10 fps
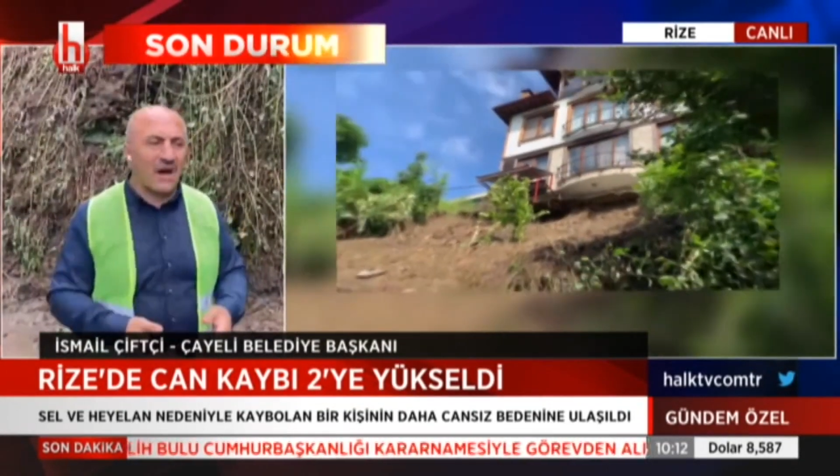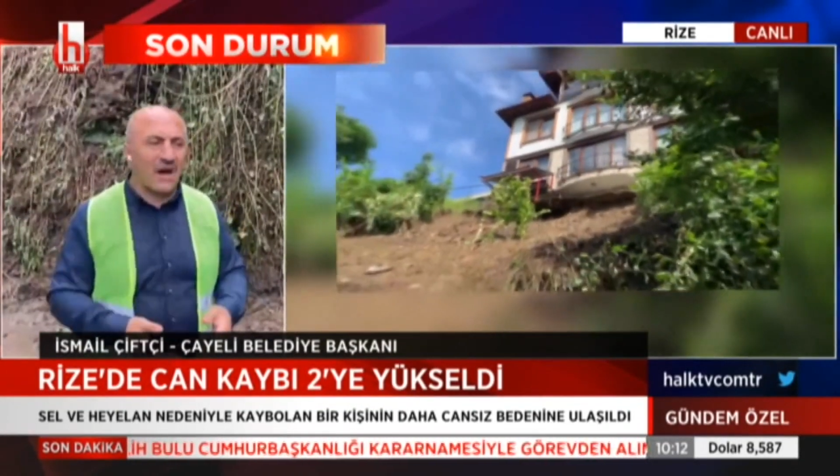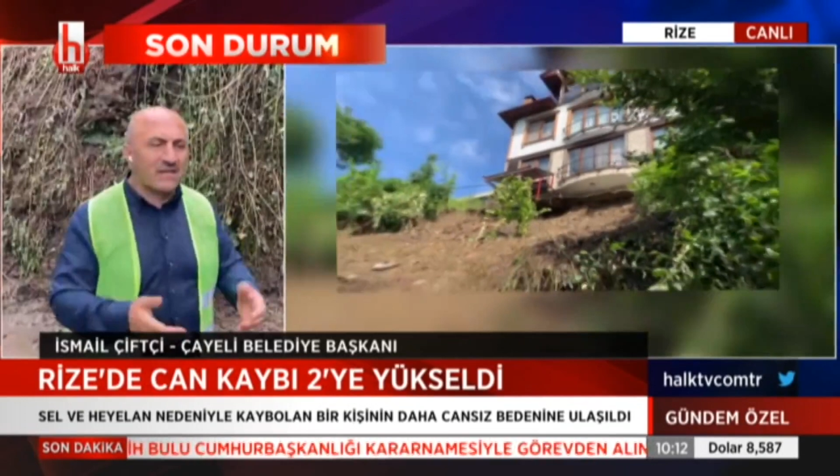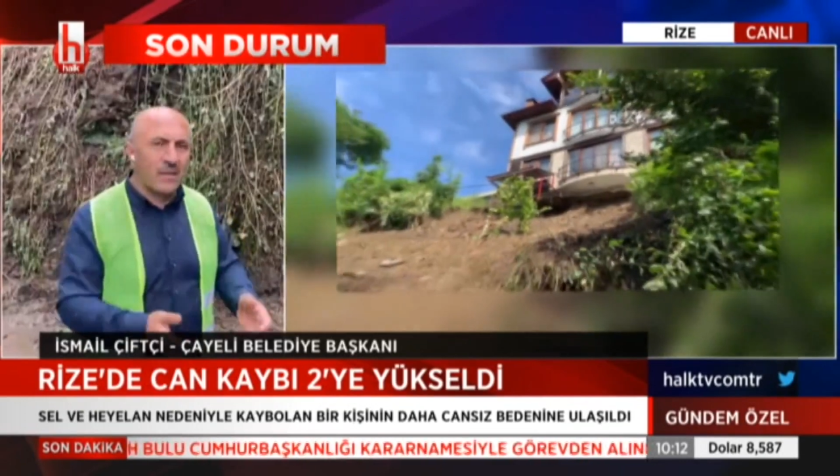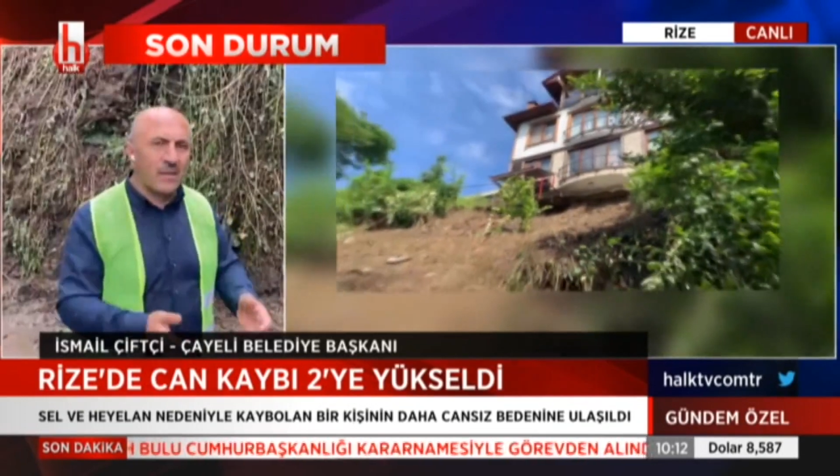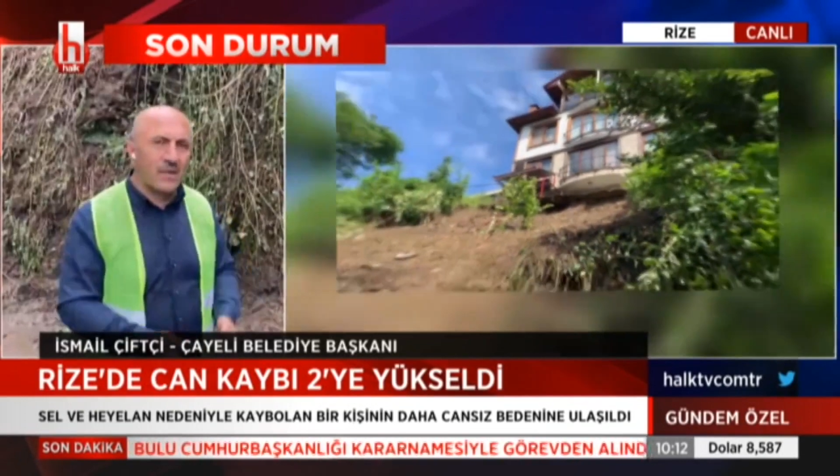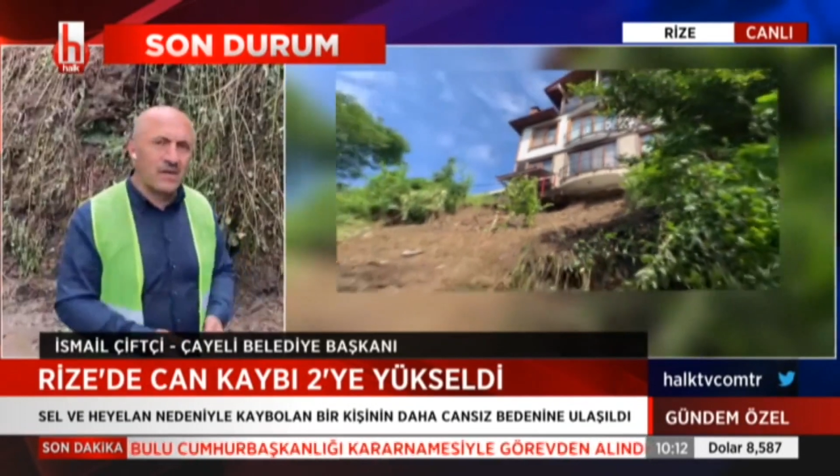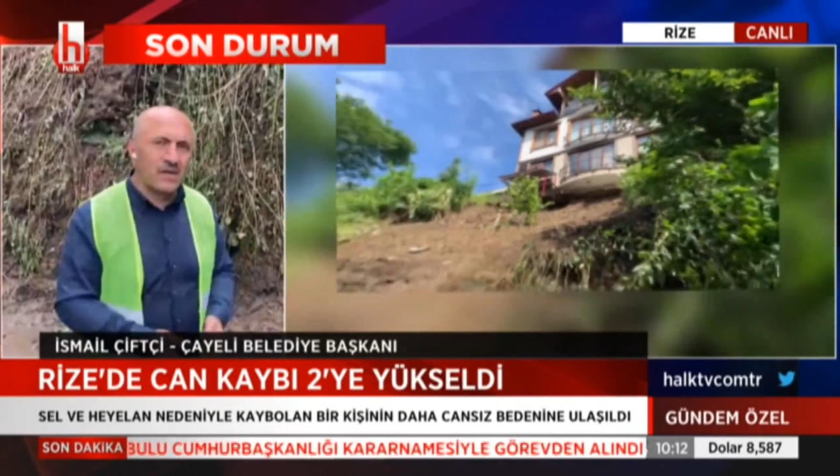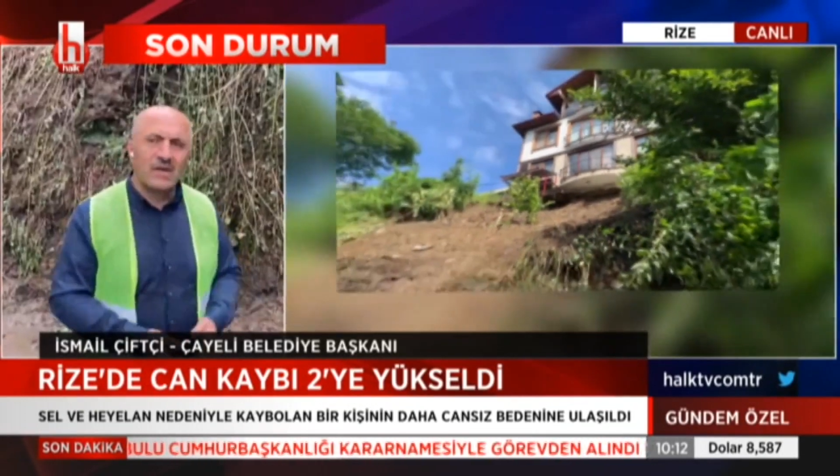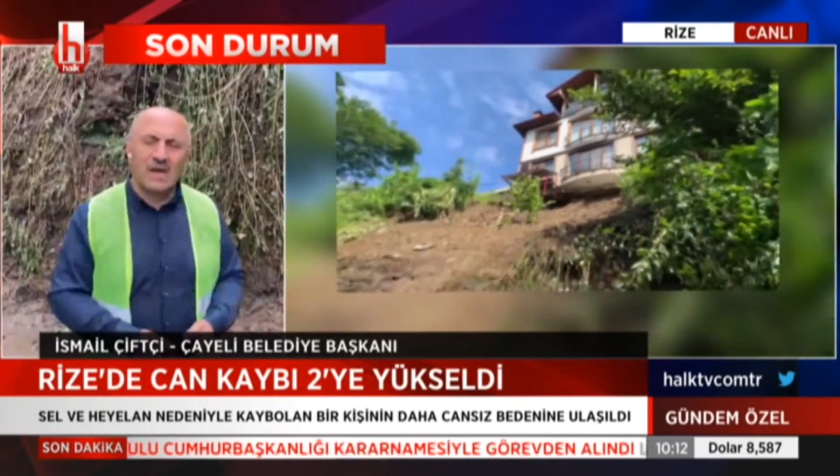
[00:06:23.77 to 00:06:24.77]

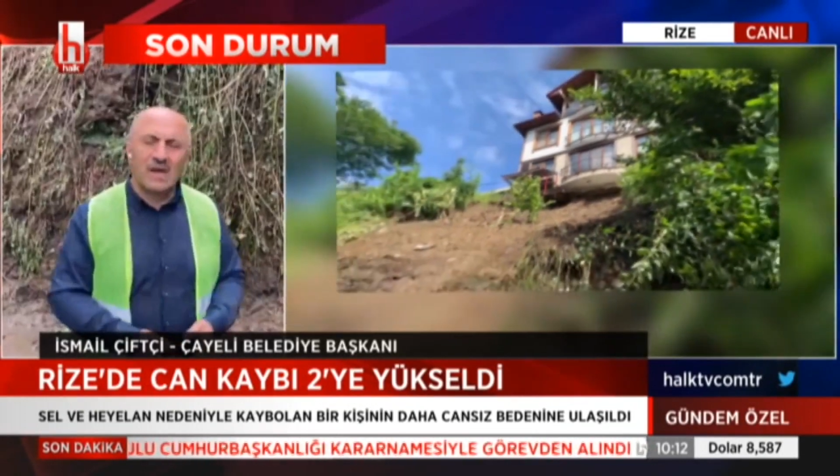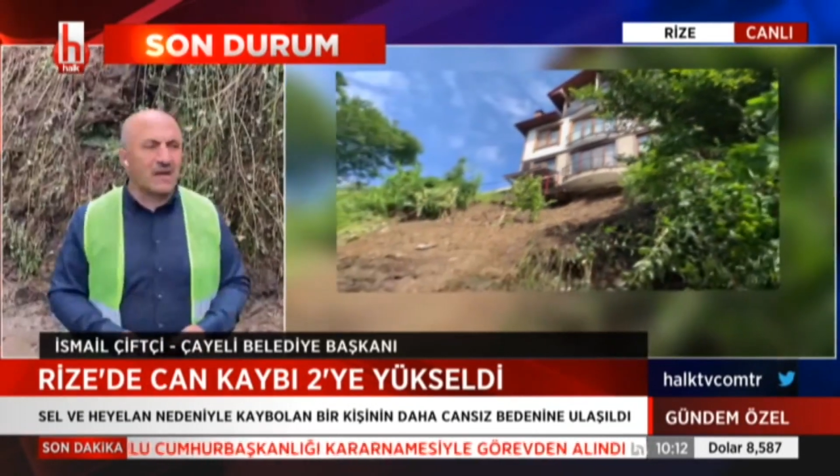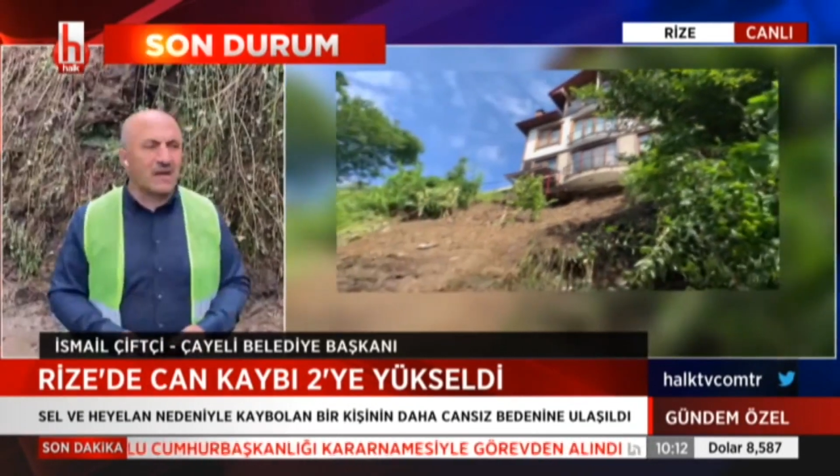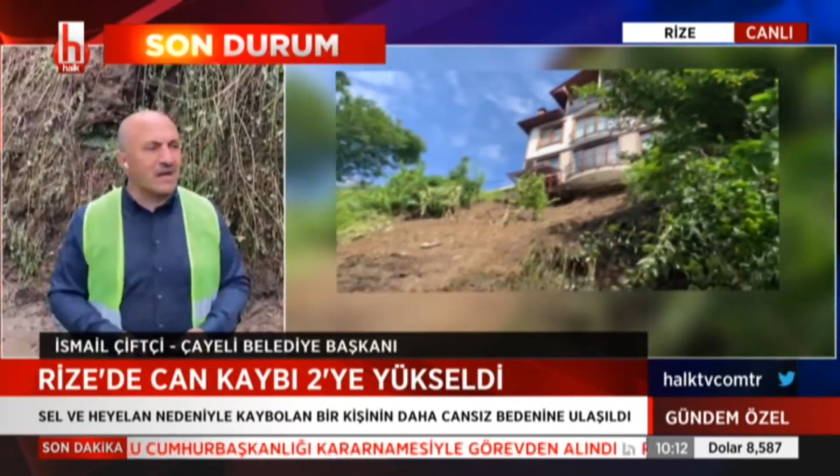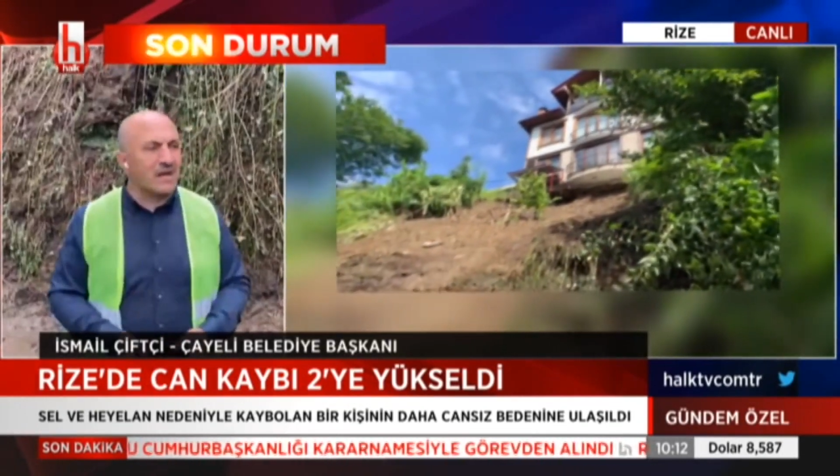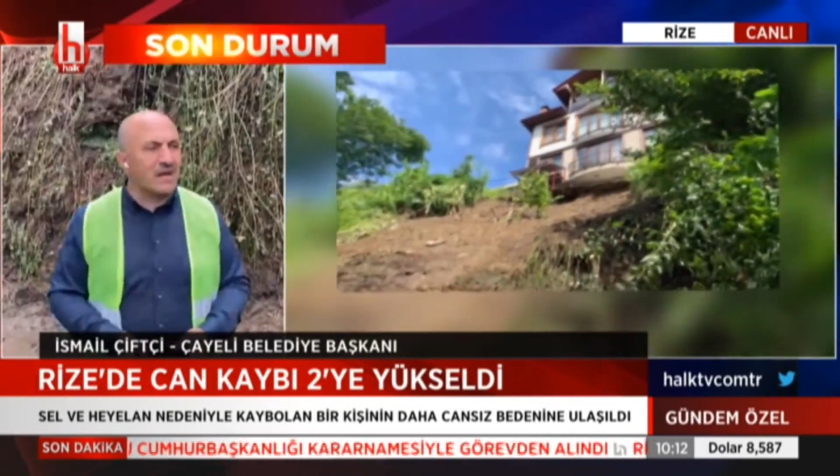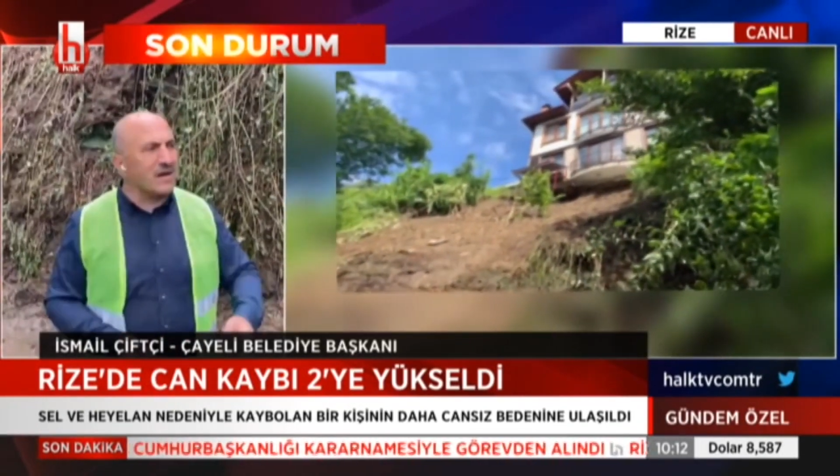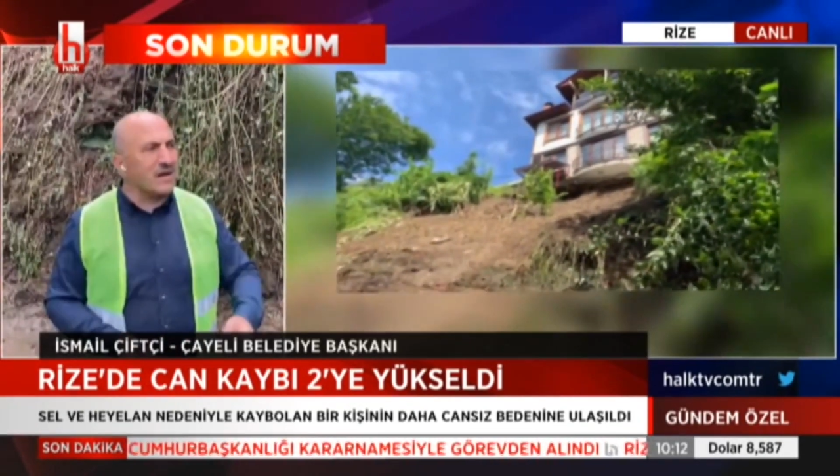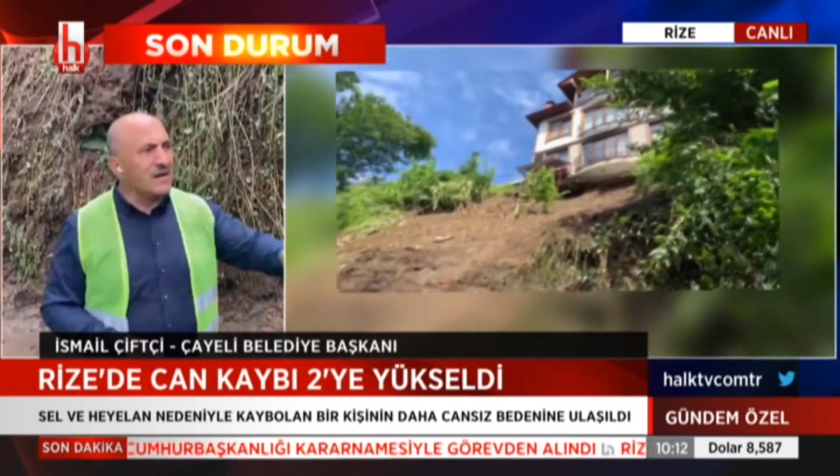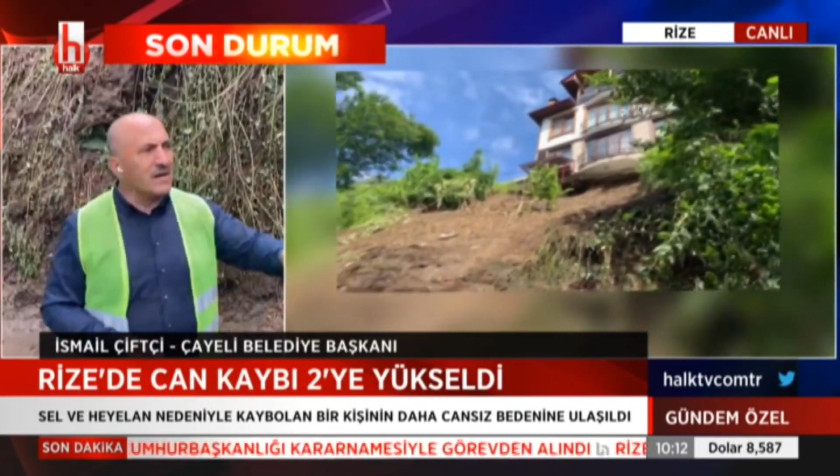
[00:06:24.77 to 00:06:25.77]
altyapı hasarları var.